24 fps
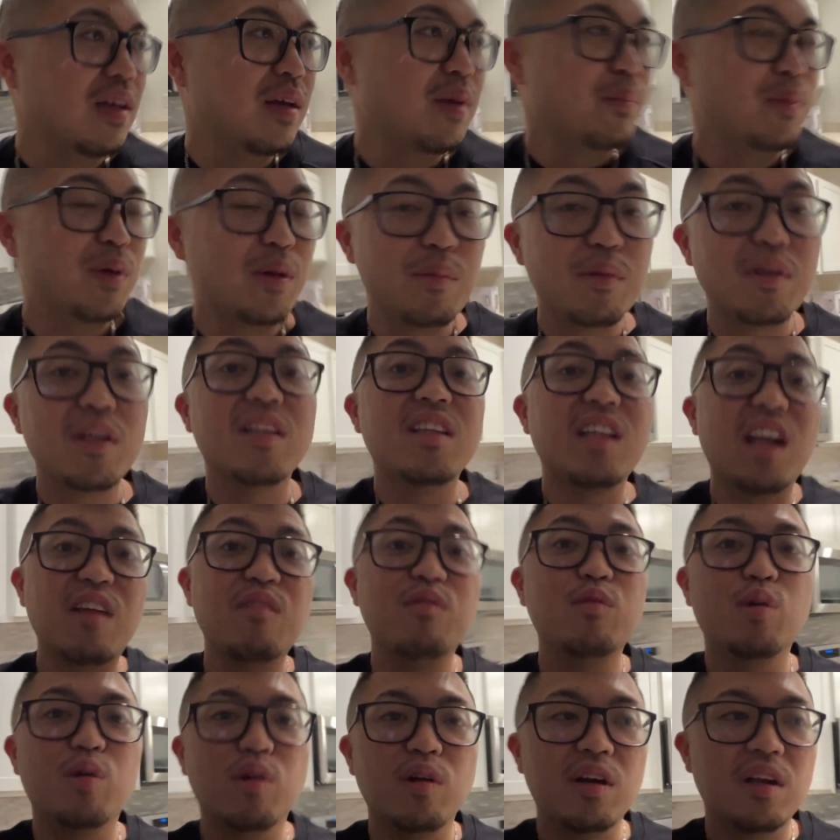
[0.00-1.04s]
Pero
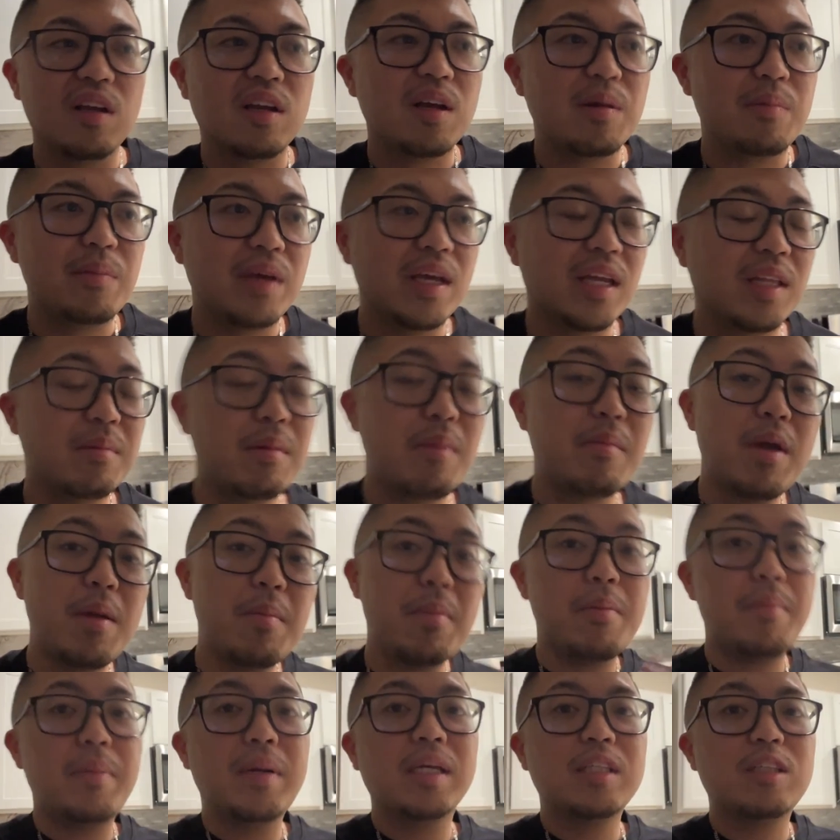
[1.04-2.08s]
mag-drive-thru rin kami. At mamaya
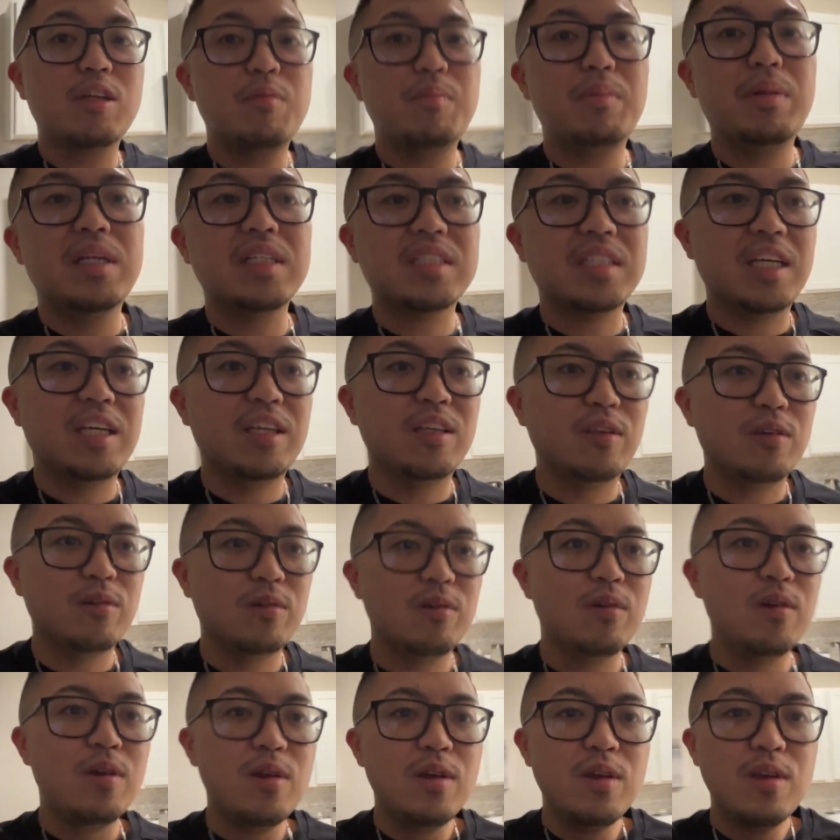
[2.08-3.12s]
papakita ko pala sa inyo
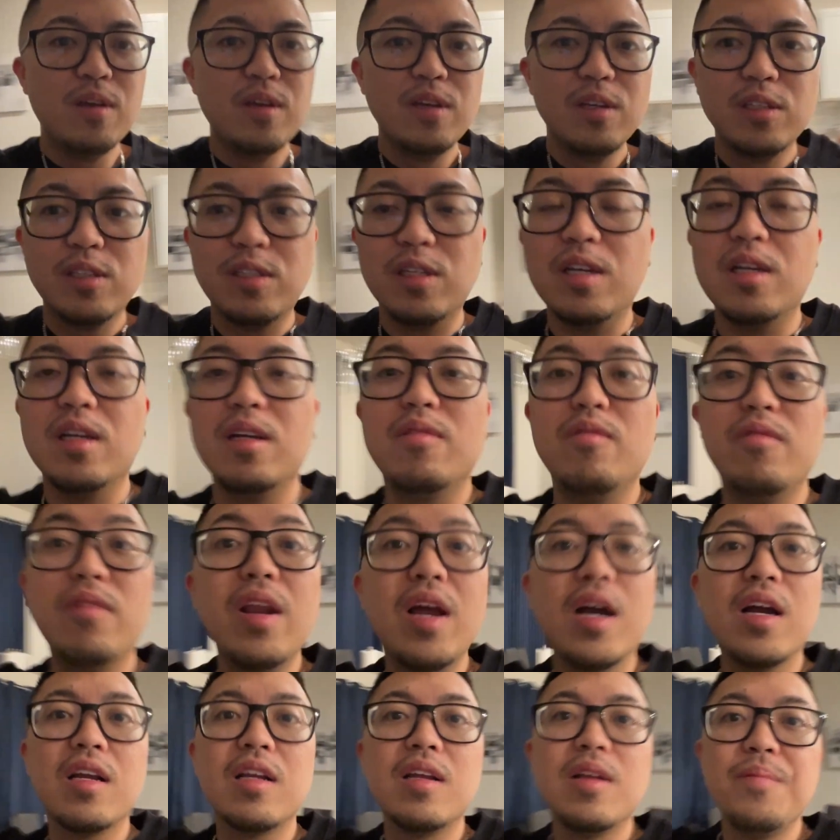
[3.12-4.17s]
sa
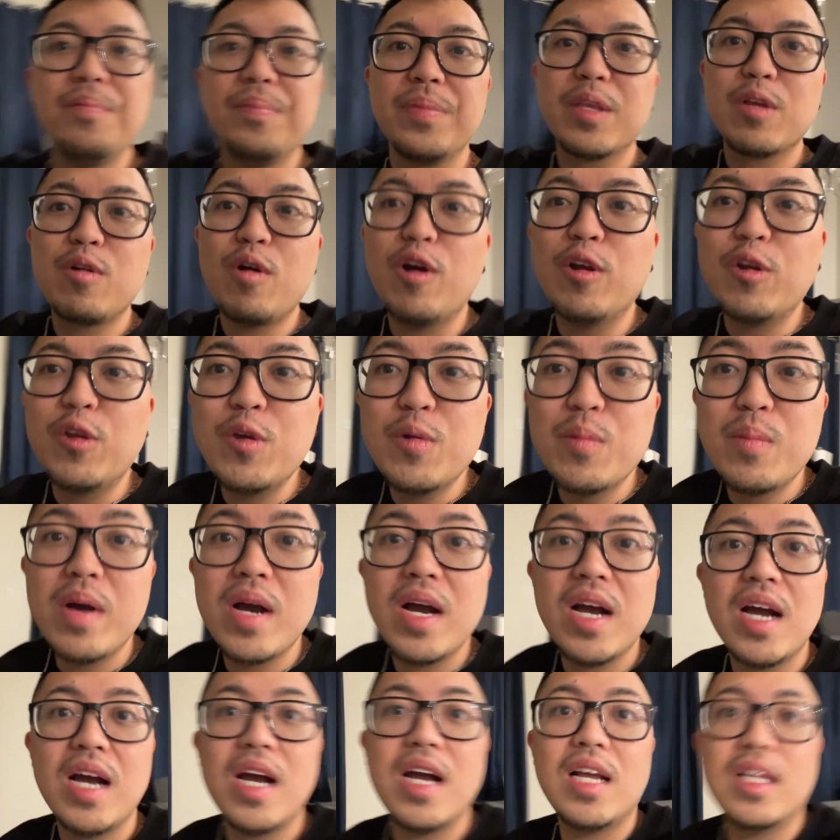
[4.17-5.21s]
vlog kung ano yung
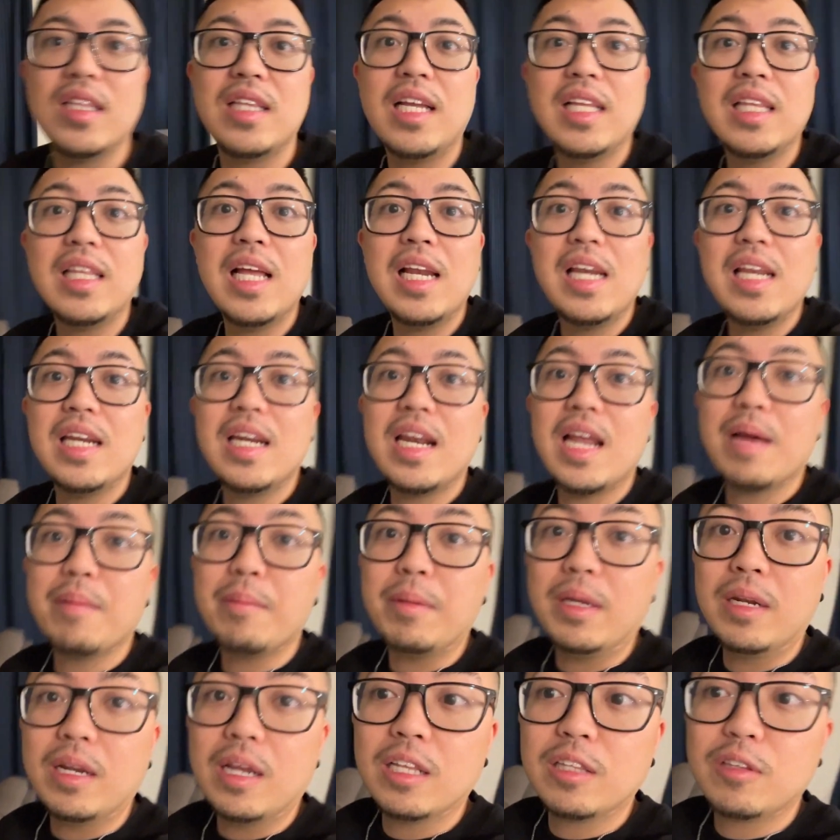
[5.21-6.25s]
mga dadalin namin
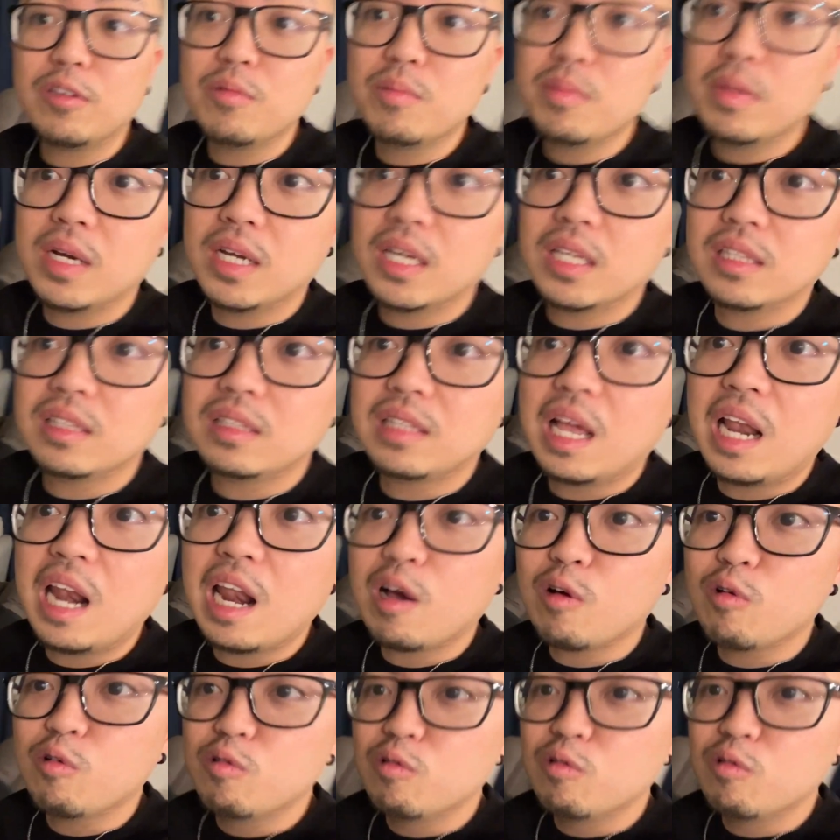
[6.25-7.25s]
at yung mga dala ko.